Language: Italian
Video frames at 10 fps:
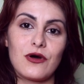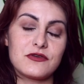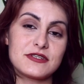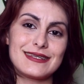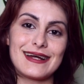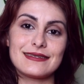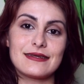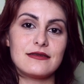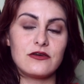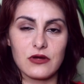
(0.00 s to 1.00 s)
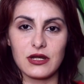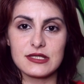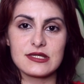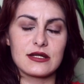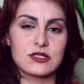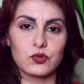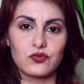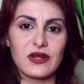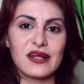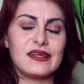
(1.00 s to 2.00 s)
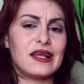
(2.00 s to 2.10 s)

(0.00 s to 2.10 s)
quando si tratta di organizzare e strutturare